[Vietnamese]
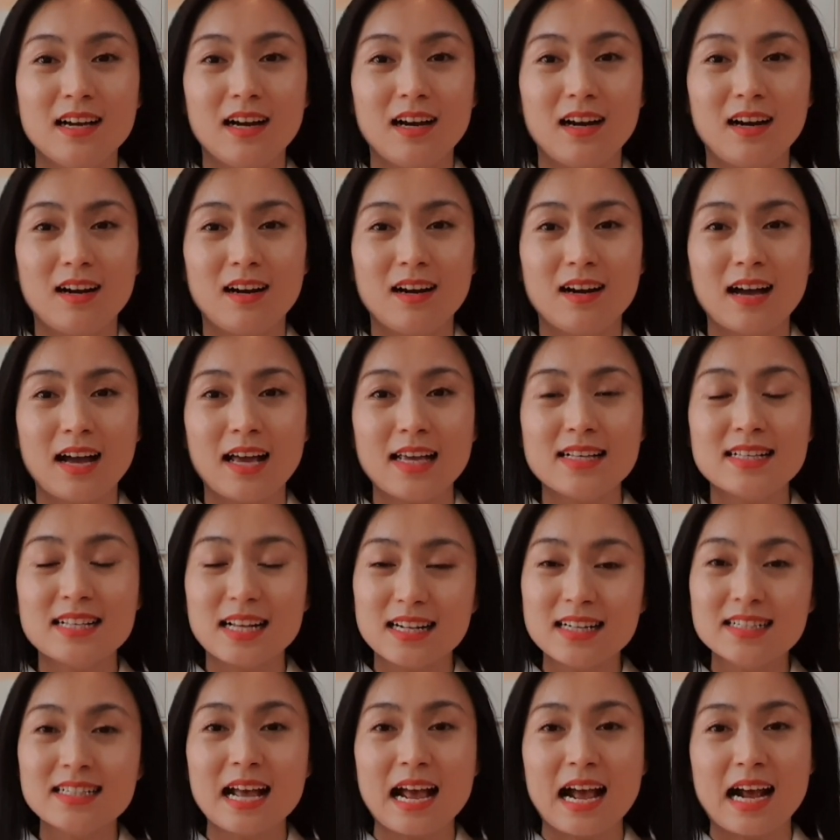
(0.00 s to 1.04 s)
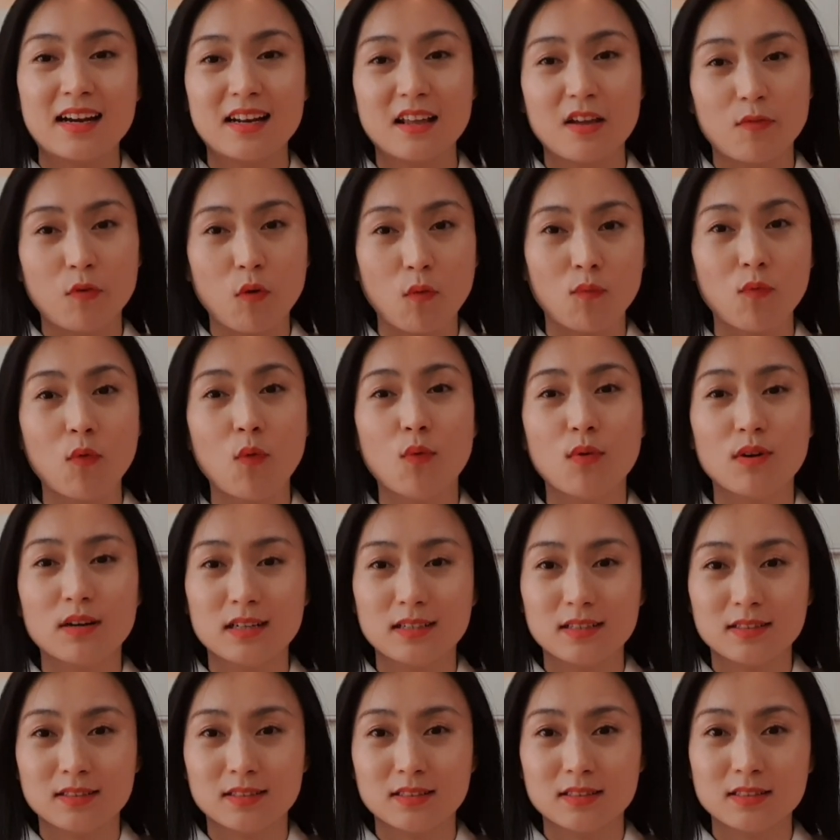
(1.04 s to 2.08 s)
à, hãy sẵn sàng để phục vụ
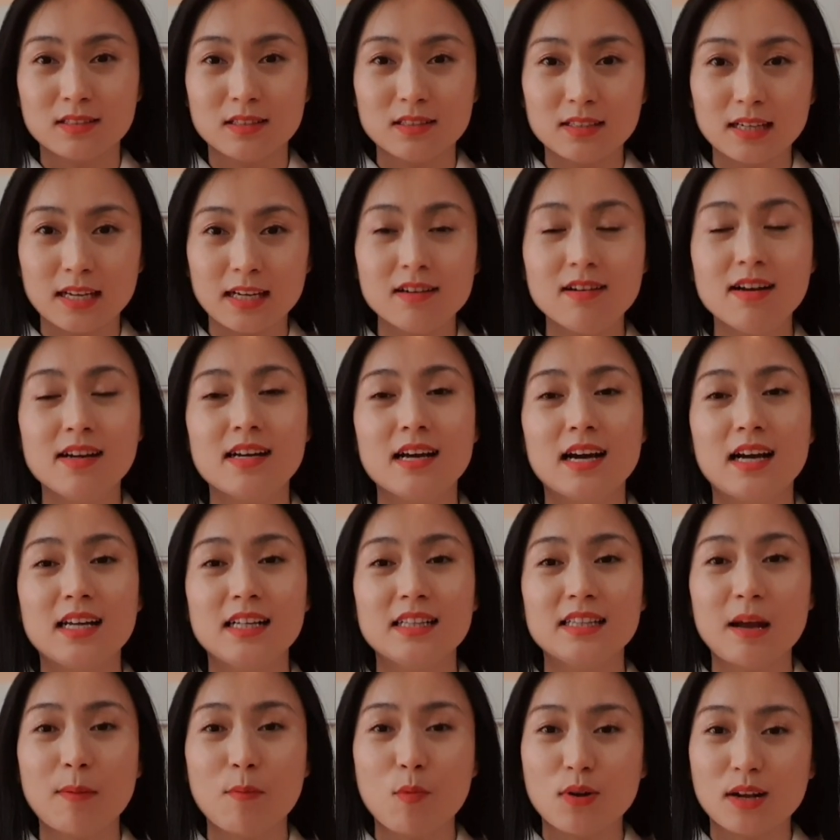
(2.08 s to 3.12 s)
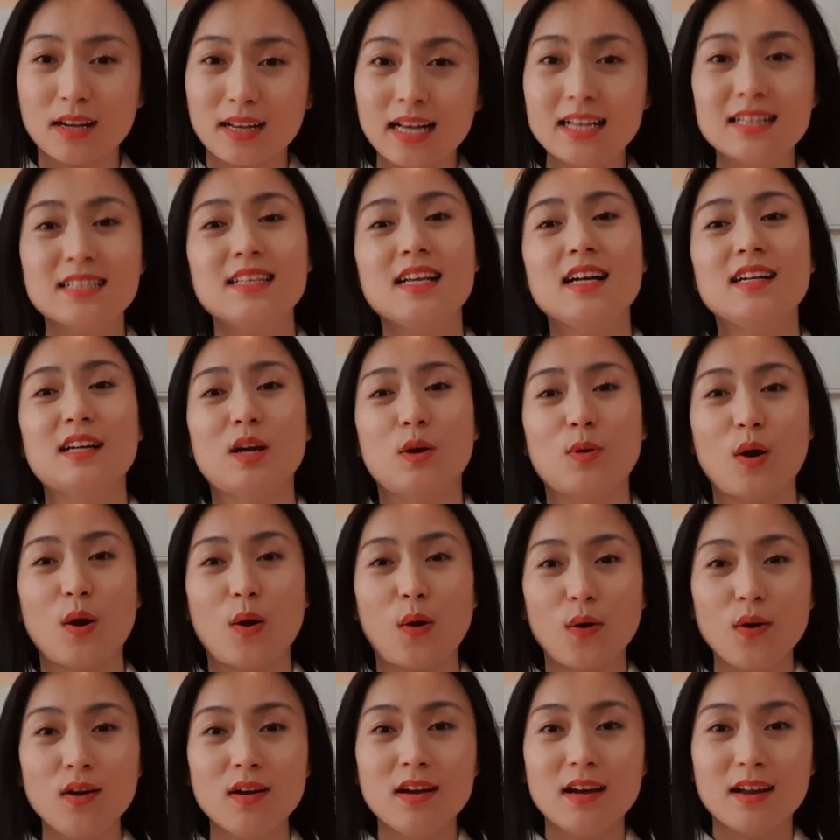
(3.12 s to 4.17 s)
những cái người đấy theo một cái cách riêng nào
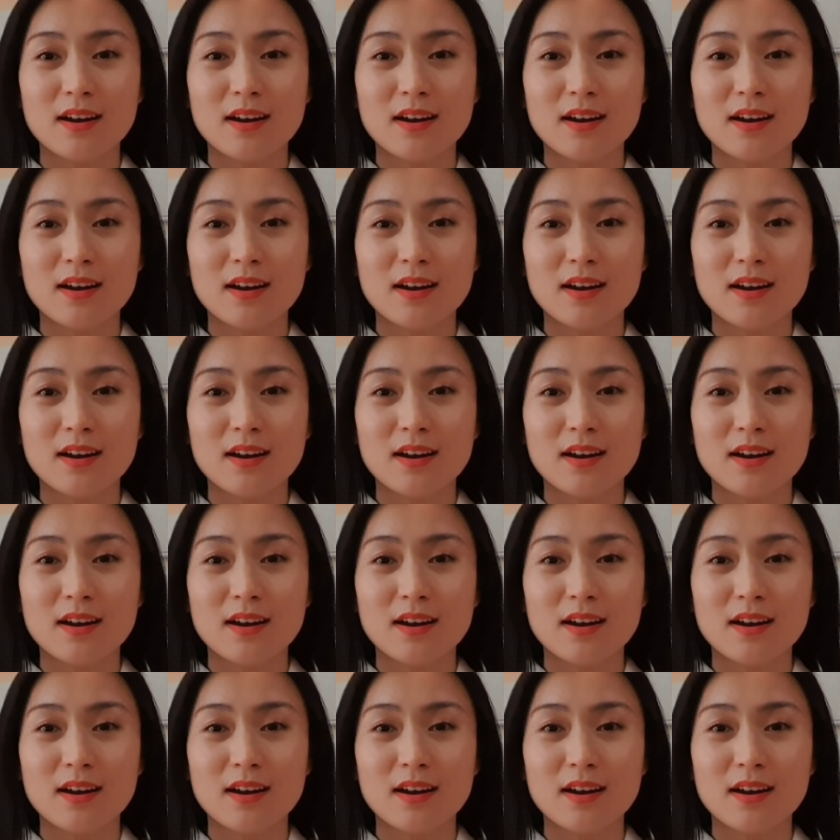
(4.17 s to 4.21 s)
đó.